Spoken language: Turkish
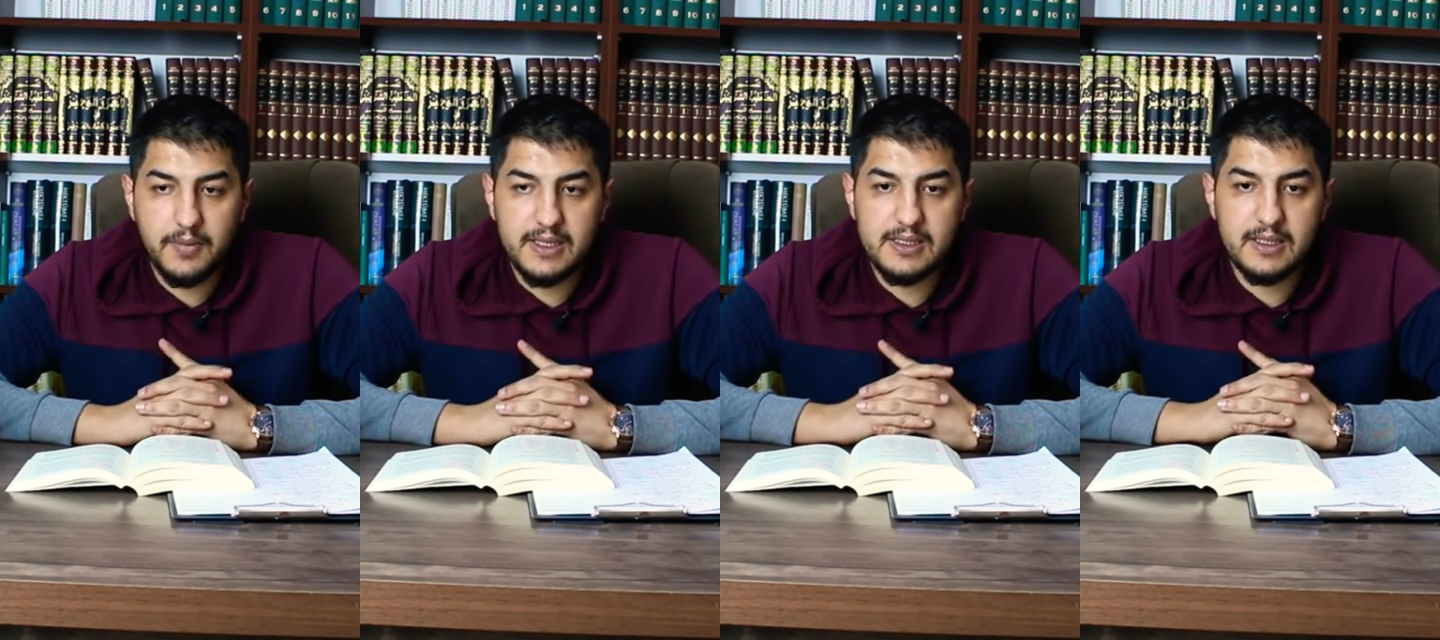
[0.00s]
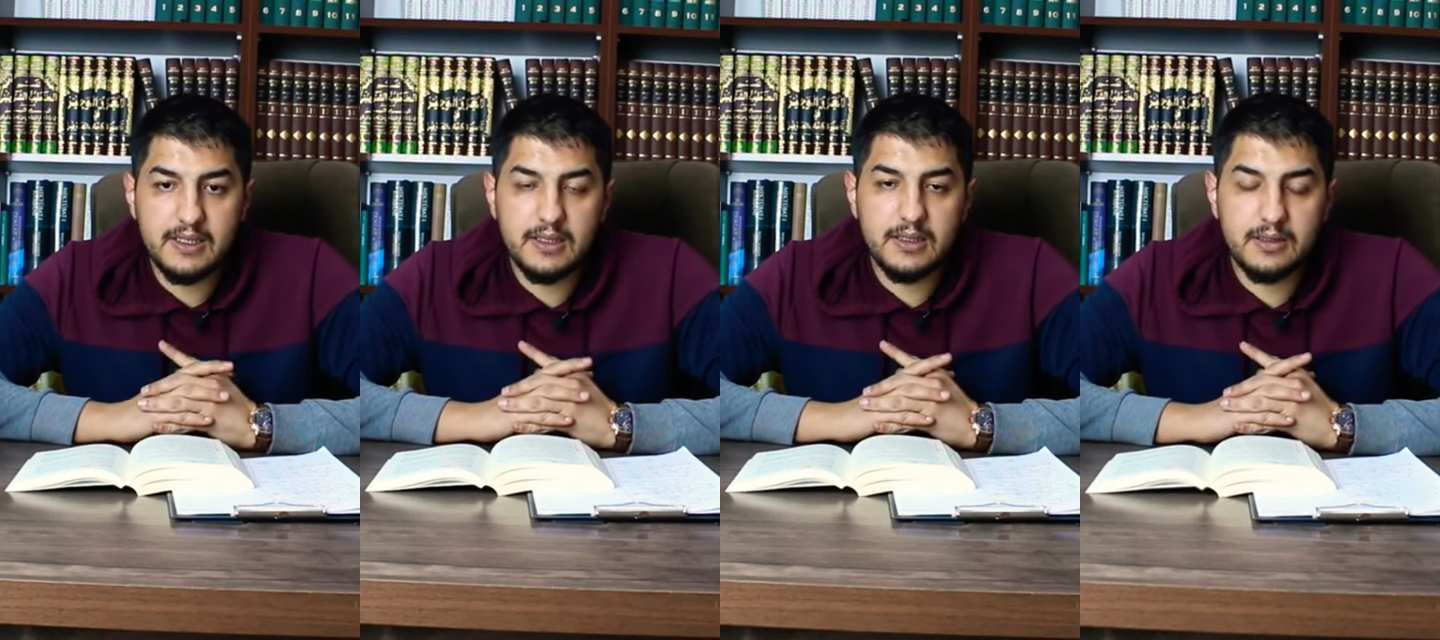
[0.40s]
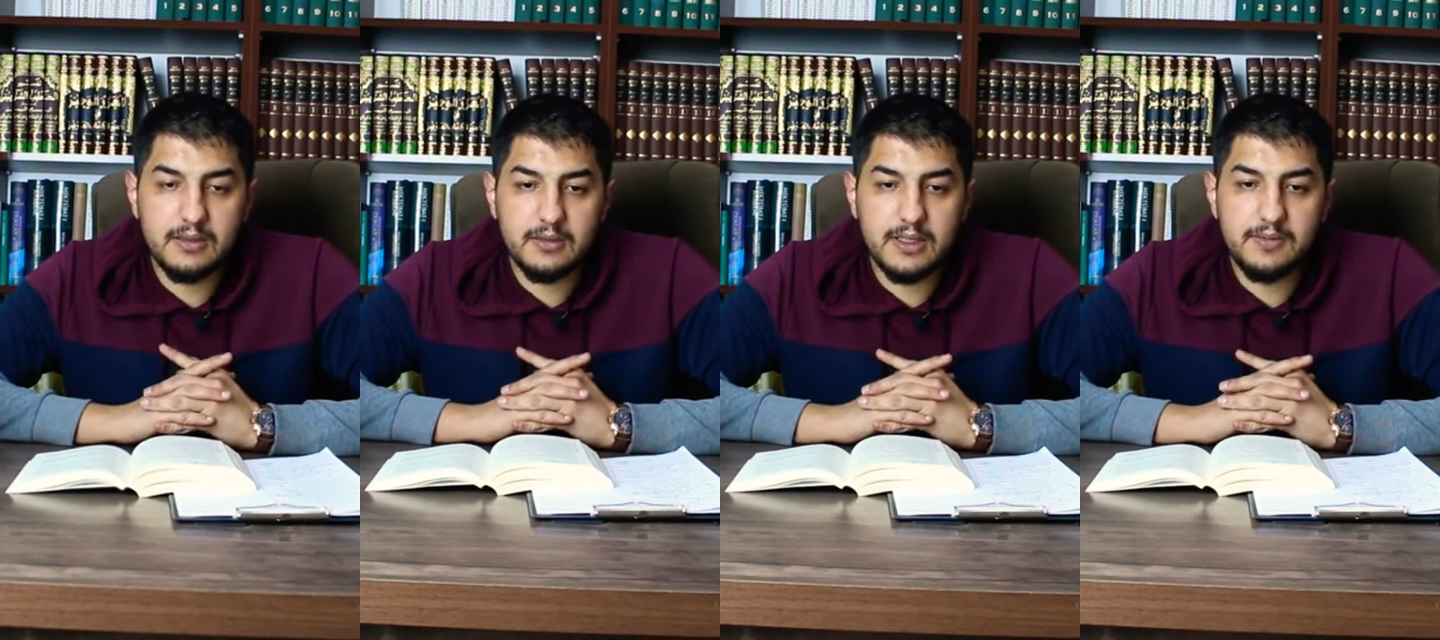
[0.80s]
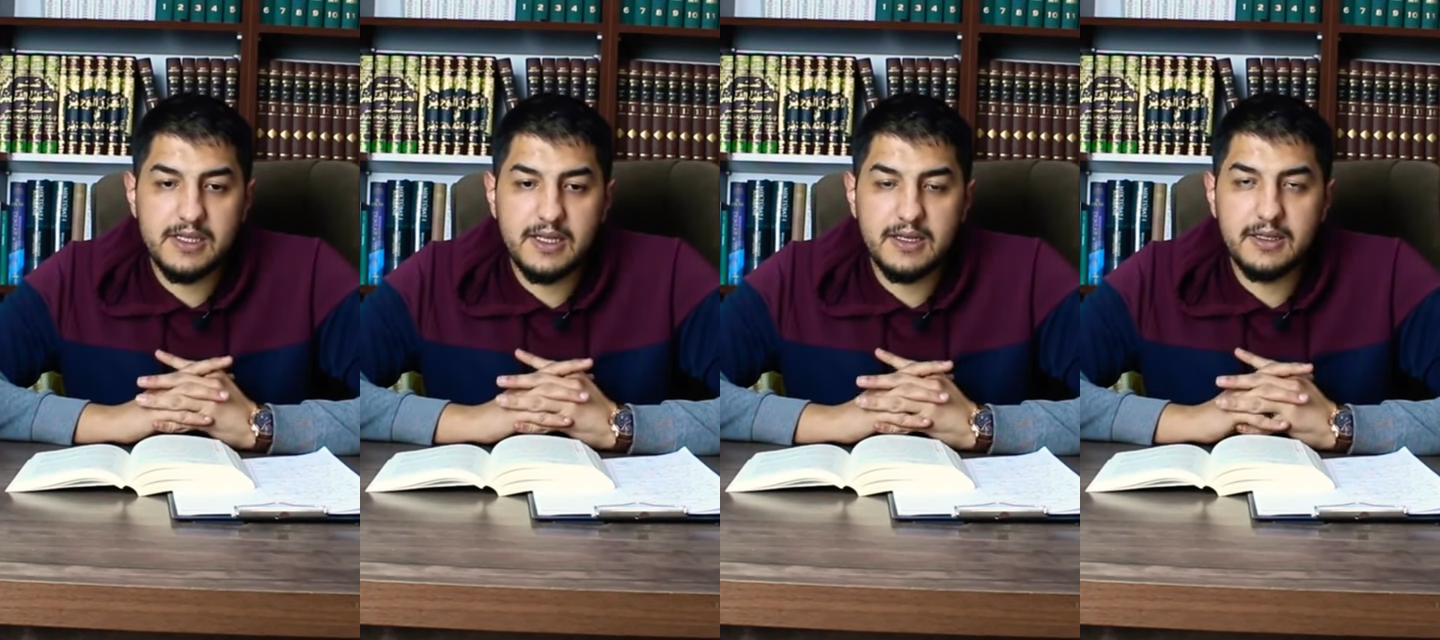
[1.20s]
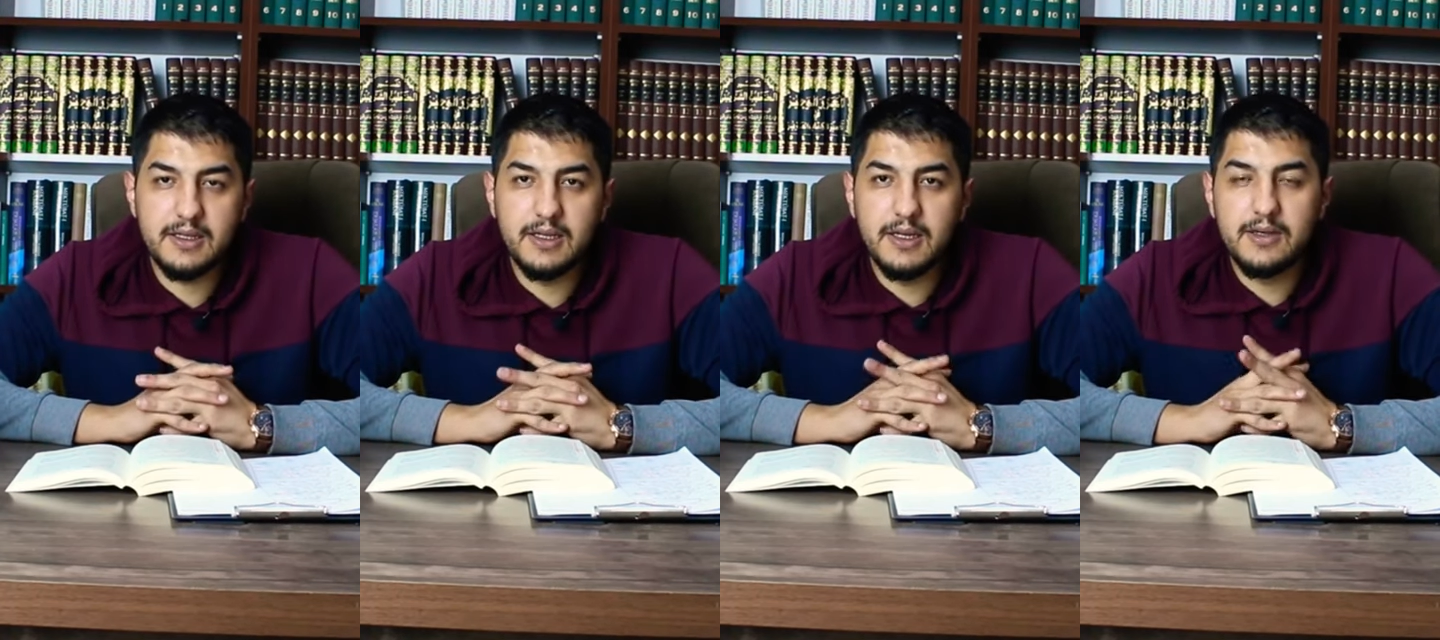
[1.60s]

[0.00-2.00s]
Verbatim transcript: benzeri e, kimselerin